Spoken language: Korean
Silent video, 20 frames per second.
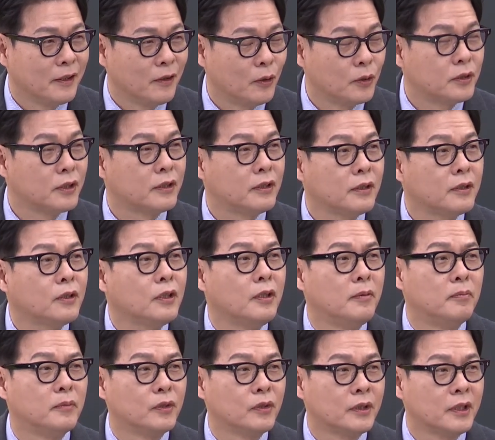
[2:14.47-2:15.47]
어째
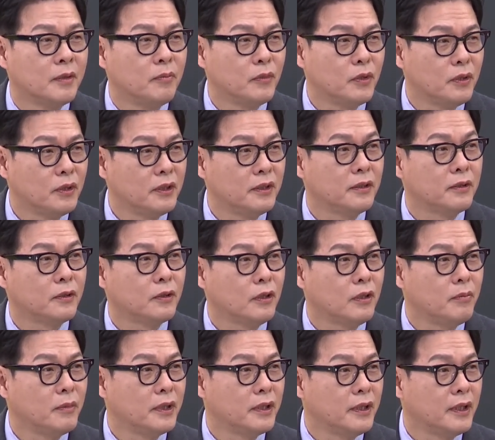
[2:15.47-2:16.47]
특검, 김건희
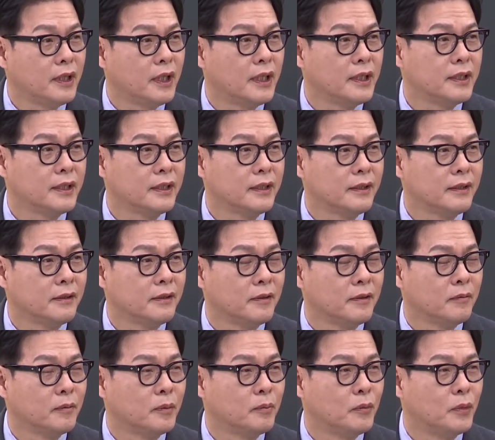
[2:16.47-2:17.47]
특검에 대한
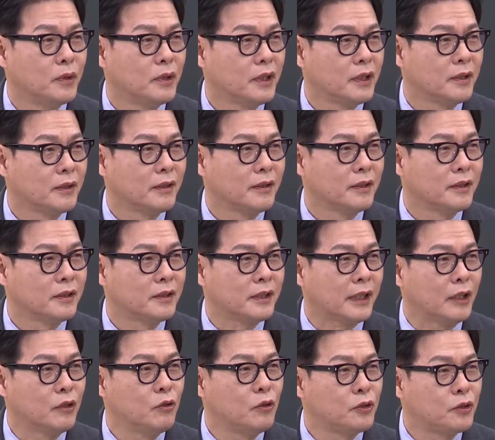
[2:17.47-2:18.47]
뭔가 그렇죠.
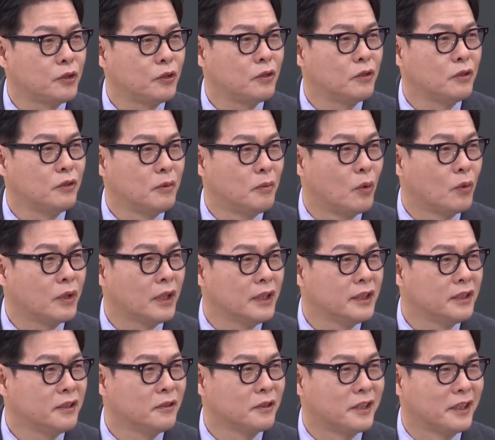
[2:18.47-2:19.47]
자율성을 네. 못
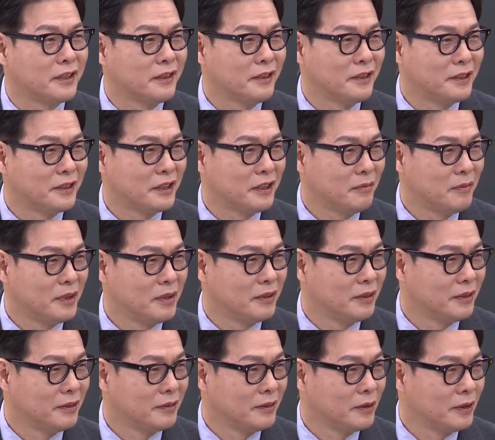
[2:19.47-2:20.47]
가진 거잖아요 지금.
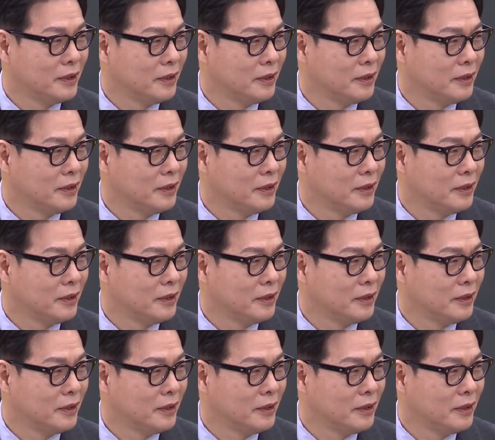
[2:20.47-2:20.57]
네.